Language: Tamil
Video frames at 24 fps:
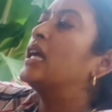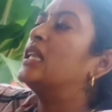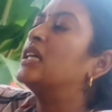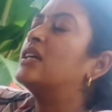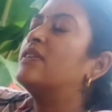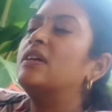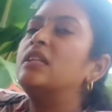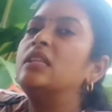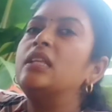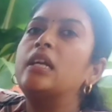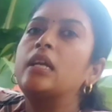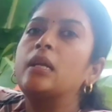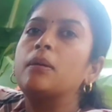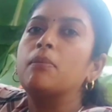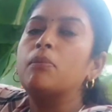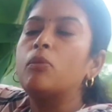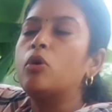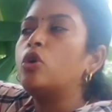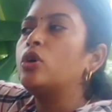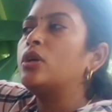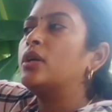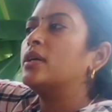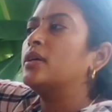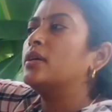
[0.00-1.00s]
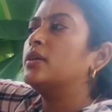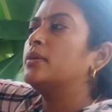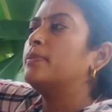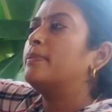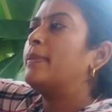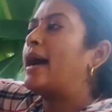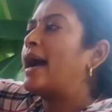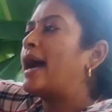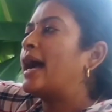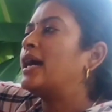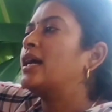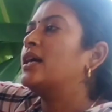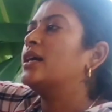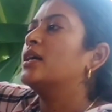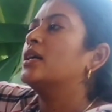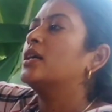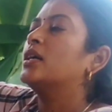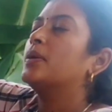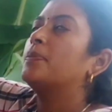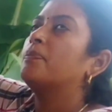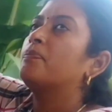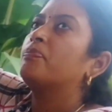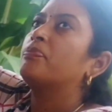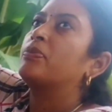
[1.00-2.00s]
இதுக்கு வந்து ரிமோட்டு பேகு
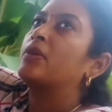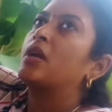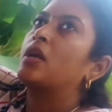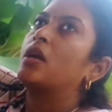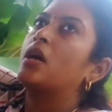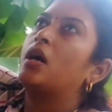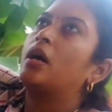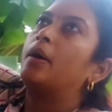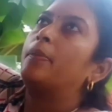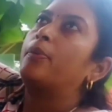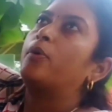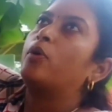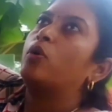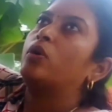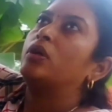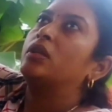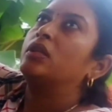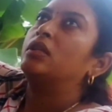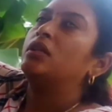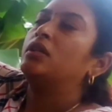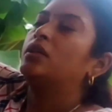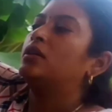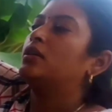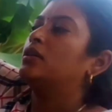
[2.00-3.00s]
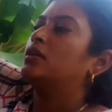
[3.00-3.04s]
அப்புறம் வந்து